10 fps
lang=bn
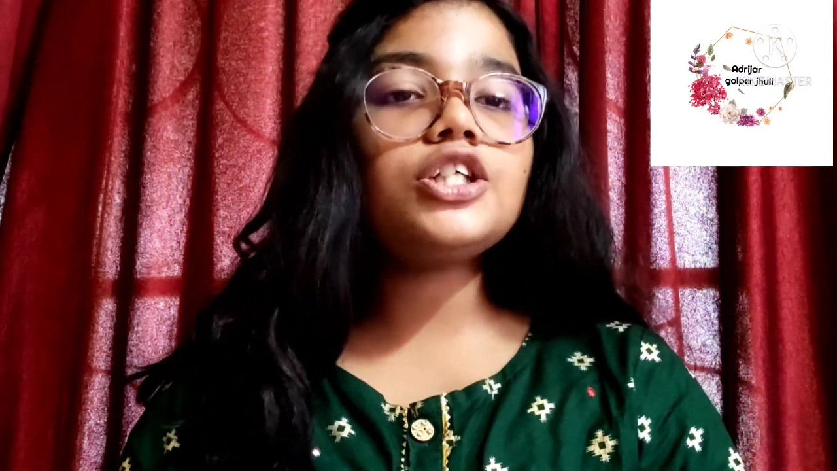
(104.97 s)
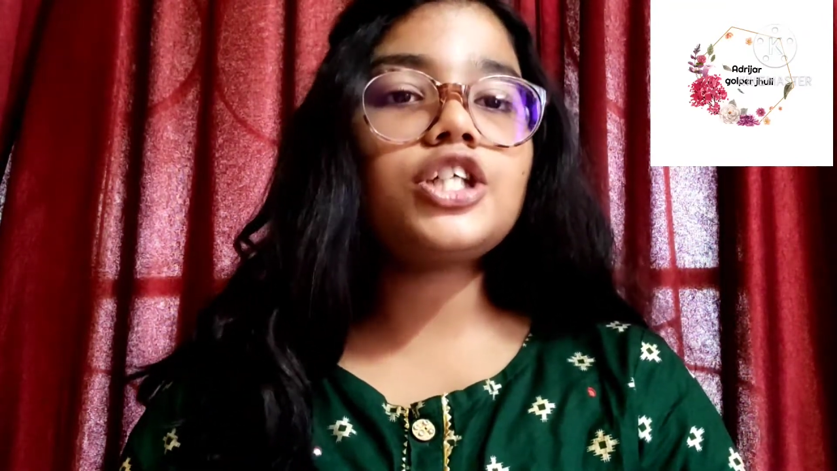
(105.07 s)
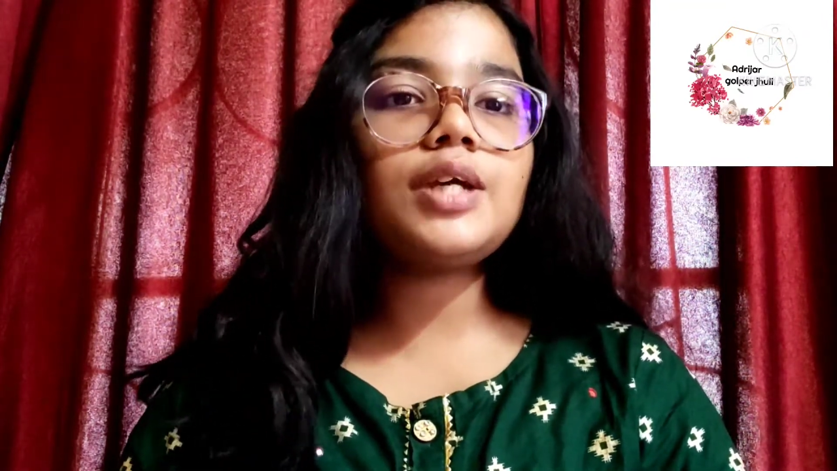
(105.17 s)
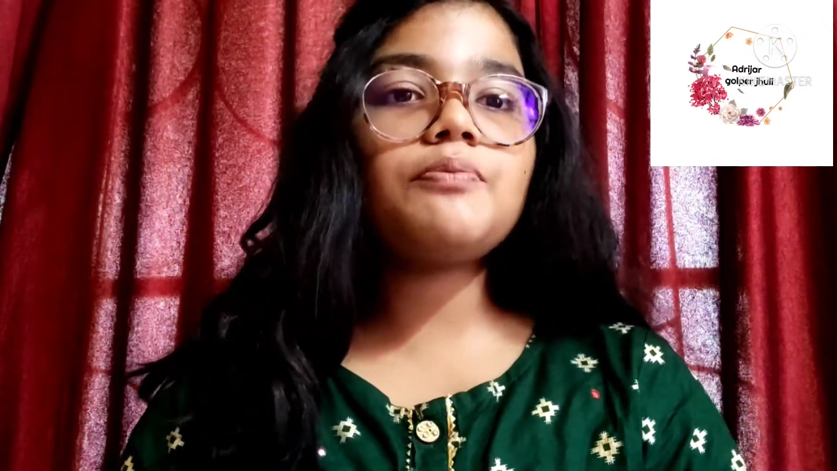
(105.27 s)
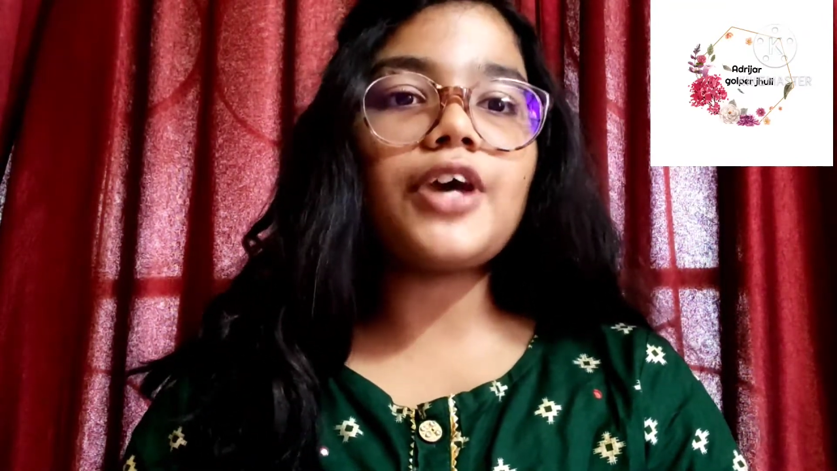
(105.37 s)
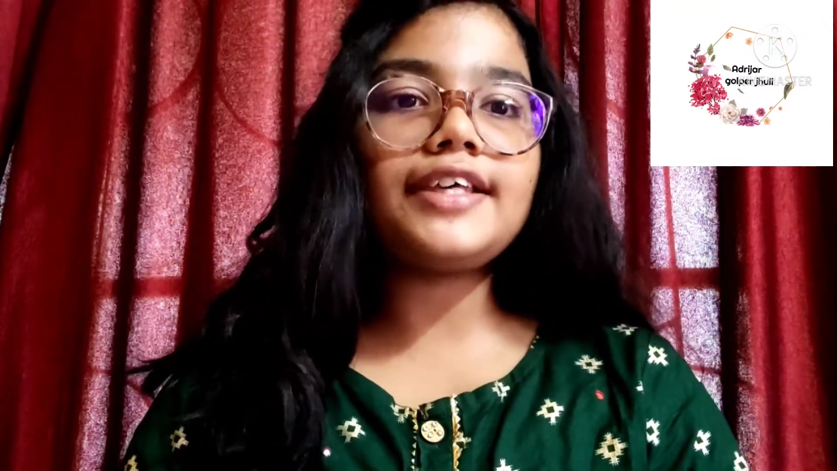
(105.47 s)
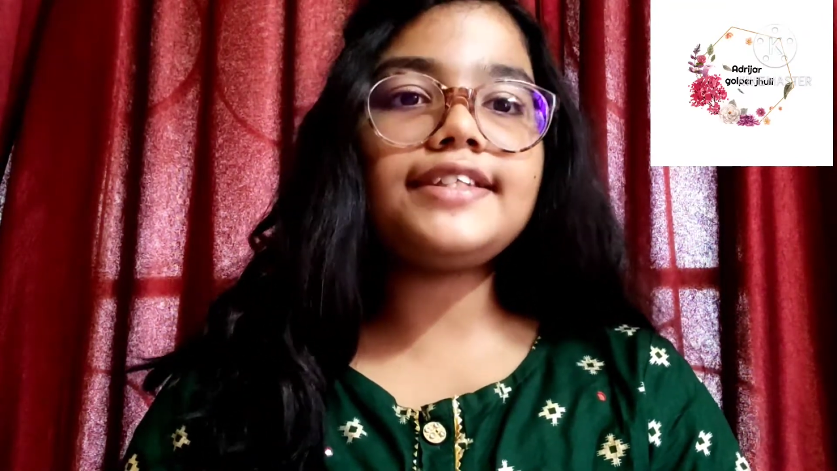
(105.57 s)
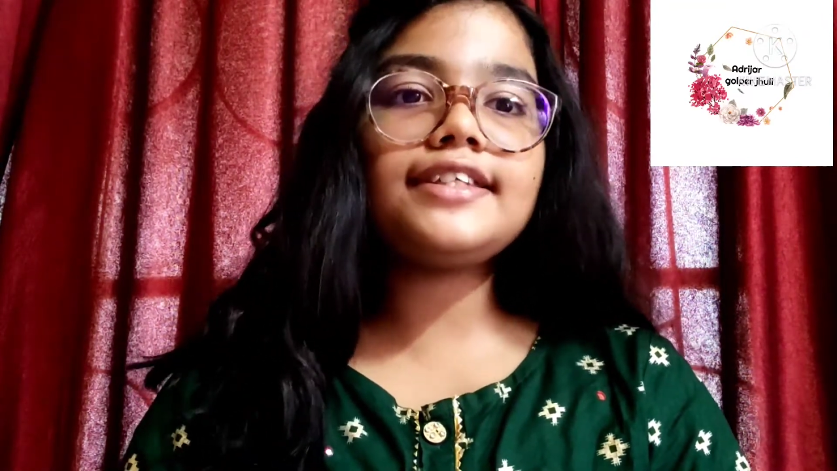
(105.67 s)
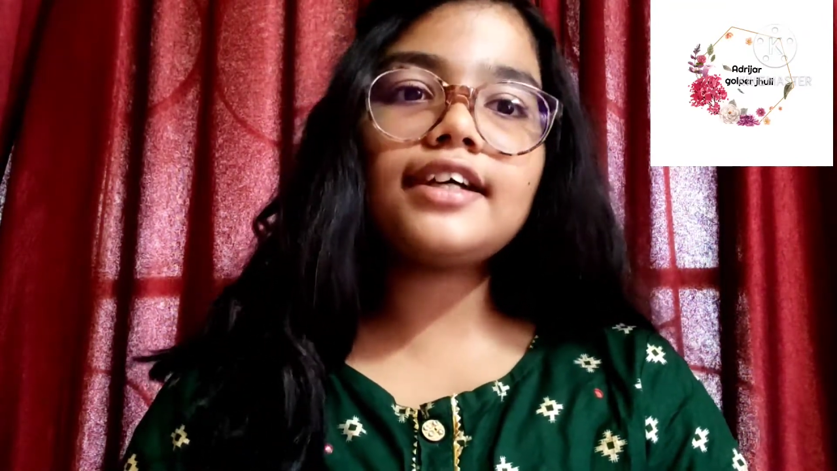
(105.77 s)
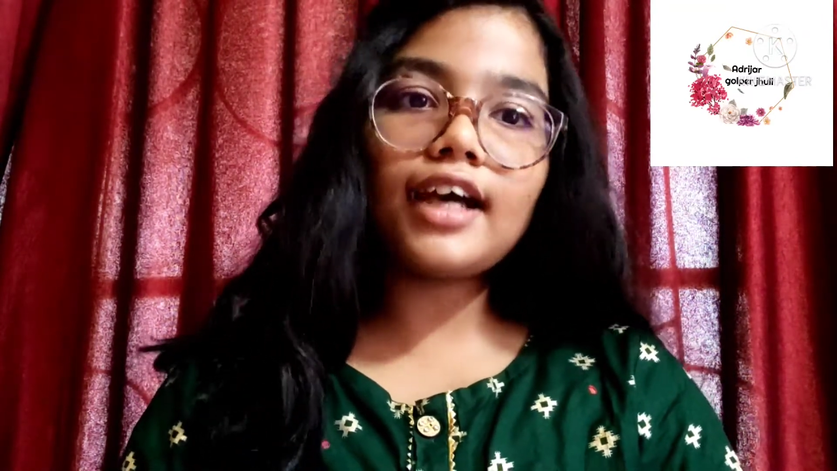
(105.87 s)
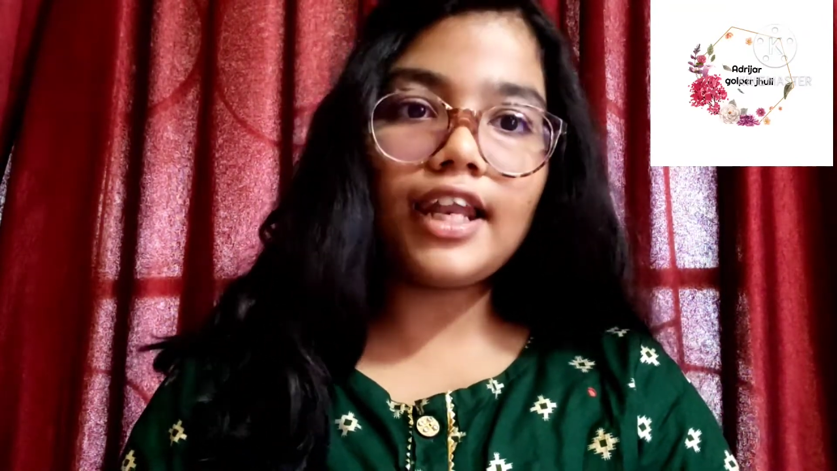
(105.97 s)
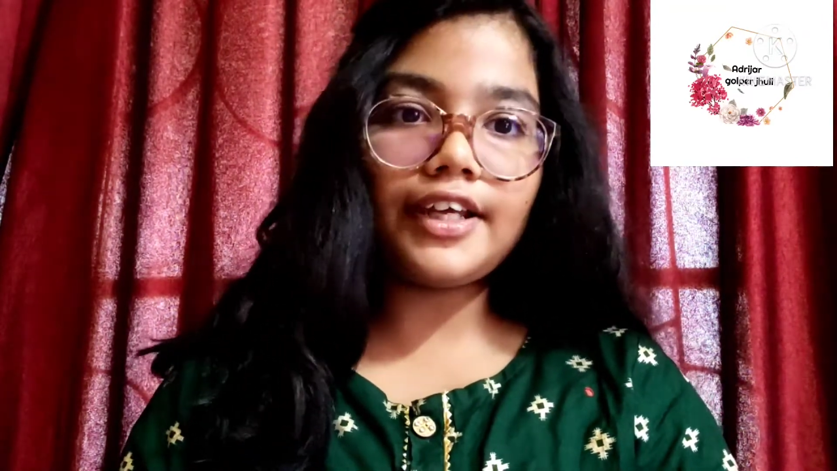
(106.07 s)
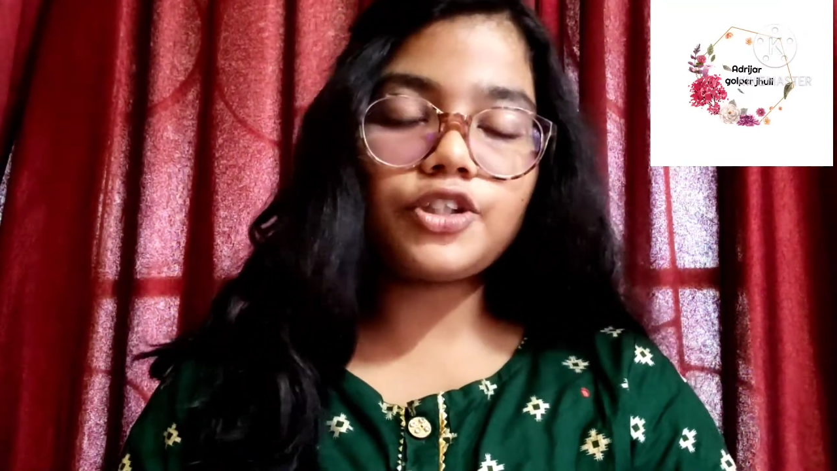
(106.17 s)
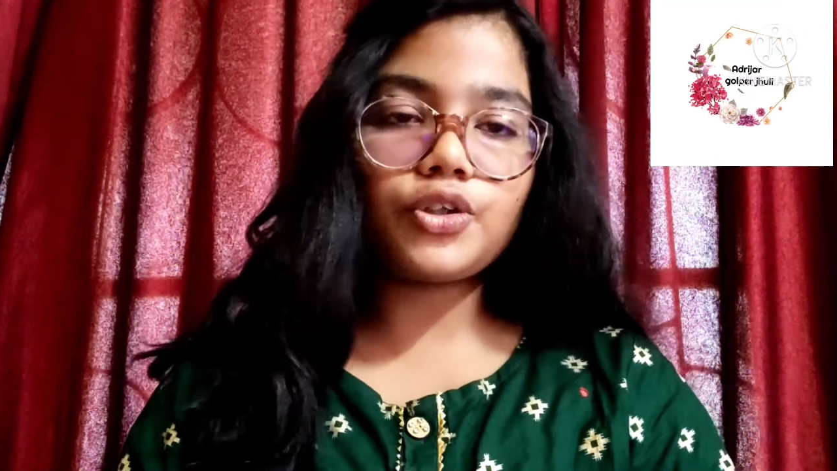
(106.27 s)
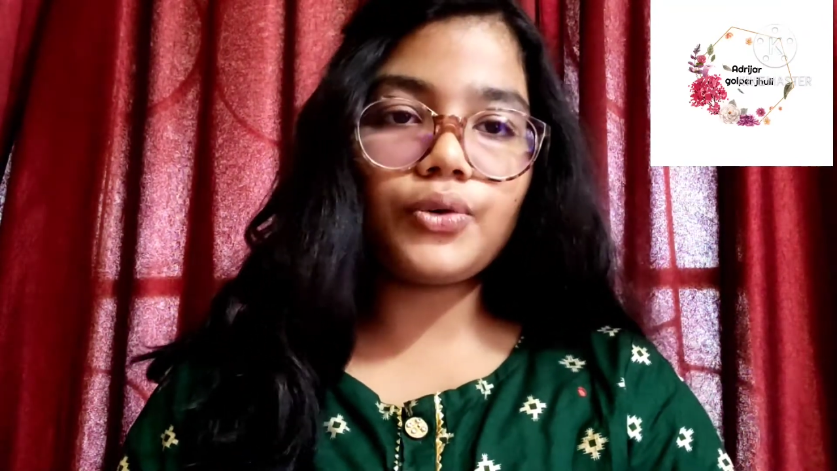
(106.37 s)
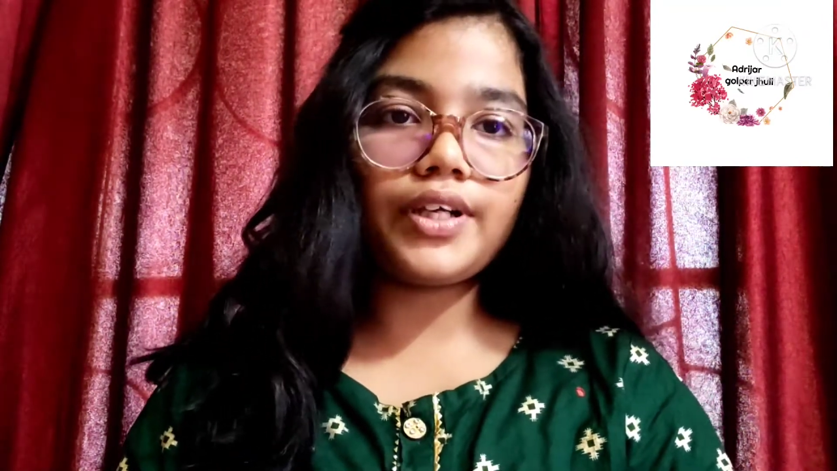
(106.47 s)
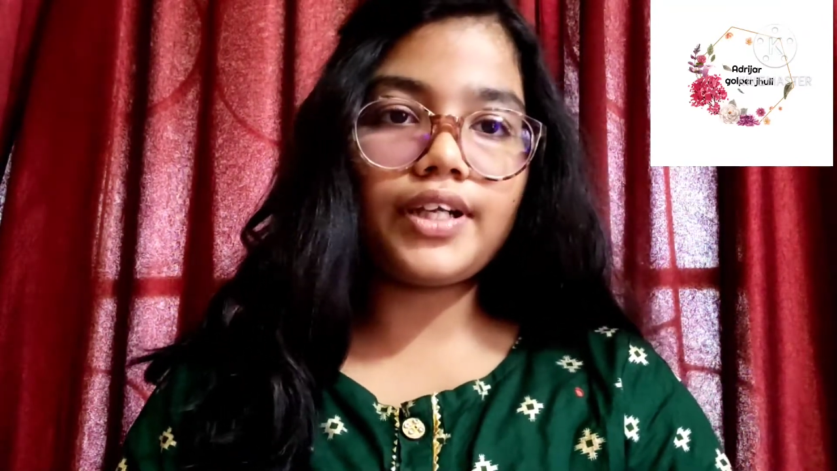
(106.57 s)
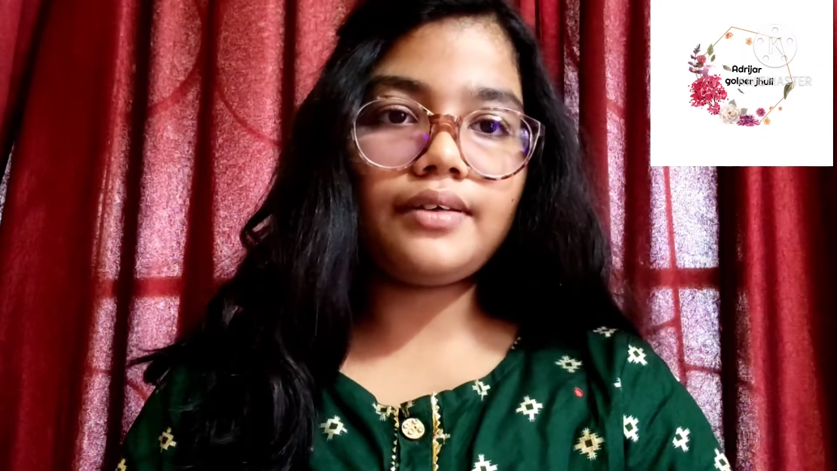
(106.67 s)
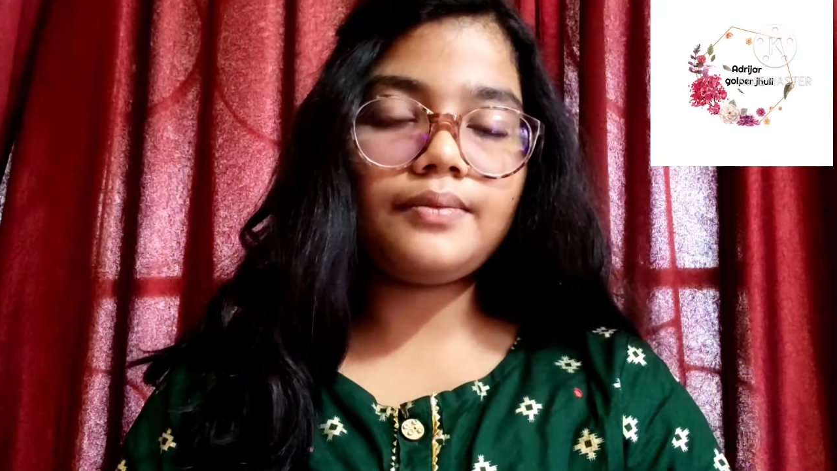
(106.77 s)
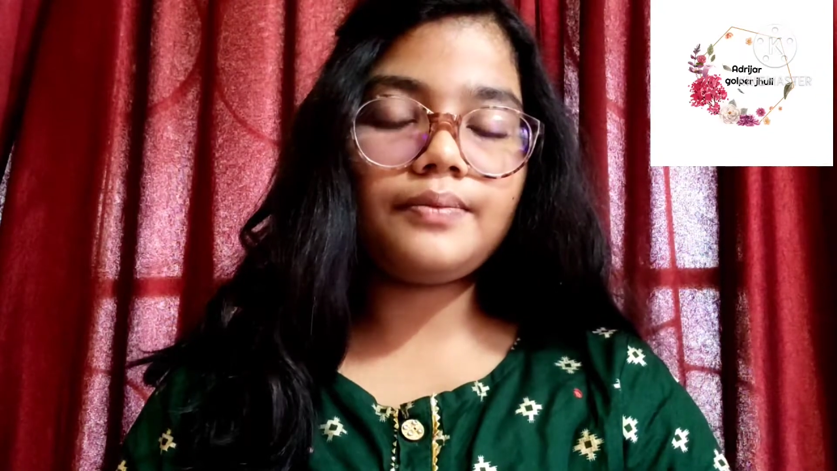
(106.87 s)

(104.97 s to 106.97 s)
সেই প্রাইজটা কালেক্ট করে নেয়